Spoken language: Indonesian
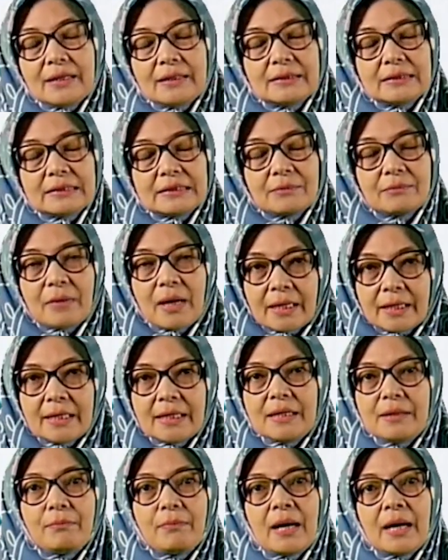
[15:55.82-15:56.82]
semakin
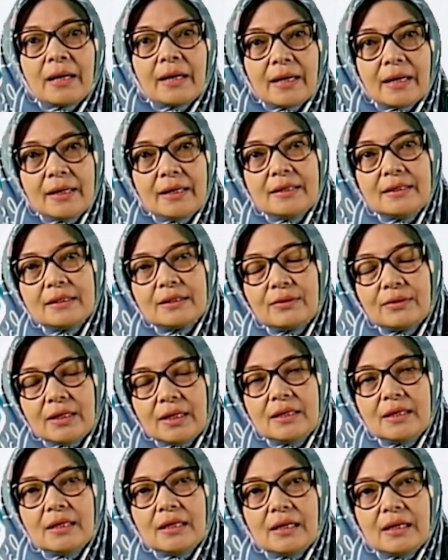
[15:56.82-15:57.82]
dipakai gitu ya
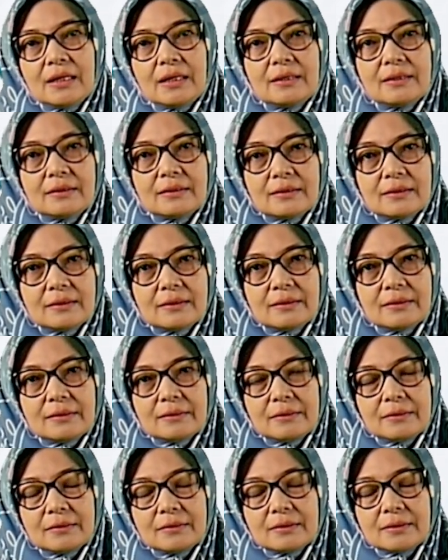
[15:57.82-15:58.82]
dengan eh,
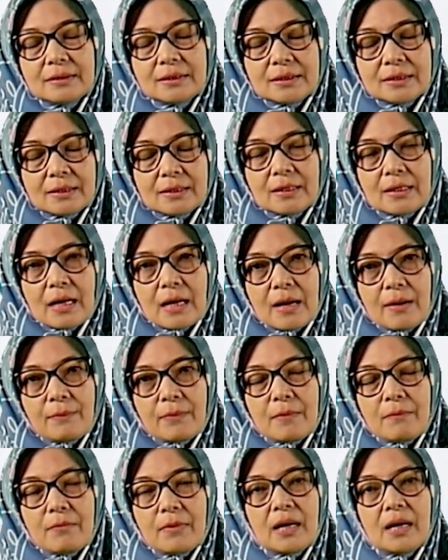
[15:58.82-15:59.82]
apa
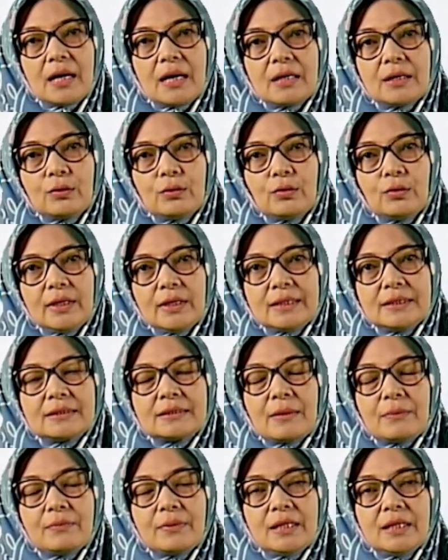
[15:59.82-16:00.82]
bahan kulit
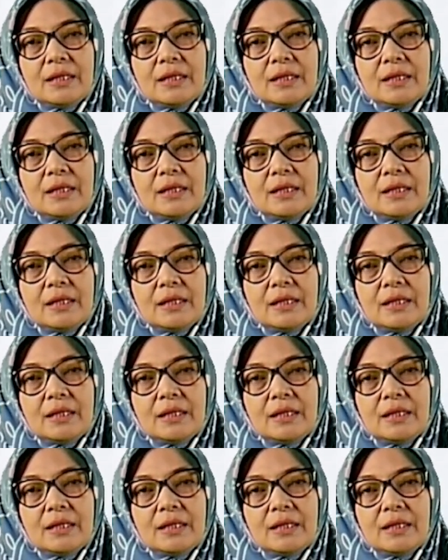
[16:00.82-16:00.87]
sapi ini